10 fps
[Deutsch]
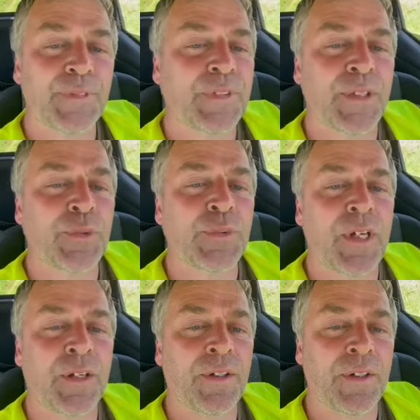dazu
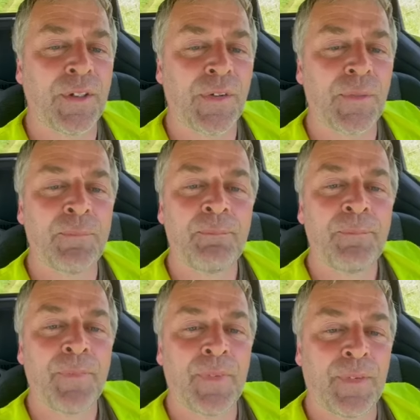sage ich nichts
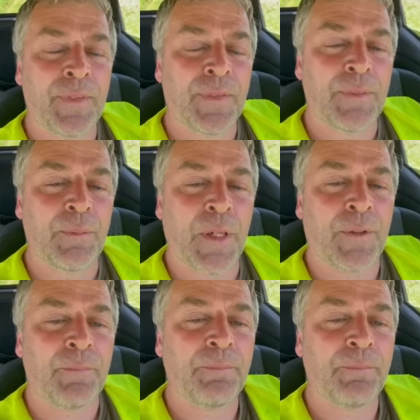mehr.